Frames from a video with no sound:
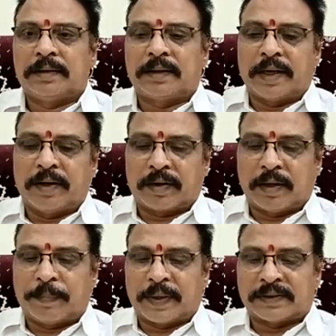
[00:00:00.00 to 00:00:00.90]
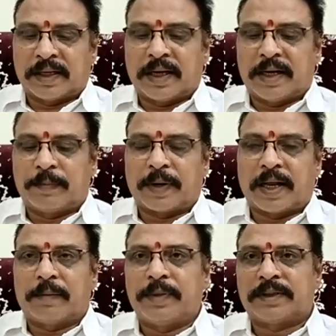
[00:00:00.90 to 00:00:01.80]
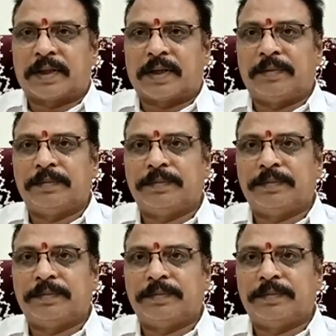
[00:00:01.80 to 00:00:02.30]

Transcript: తన యొక్క ప్రసంగాన్ని ప్రారంభించడం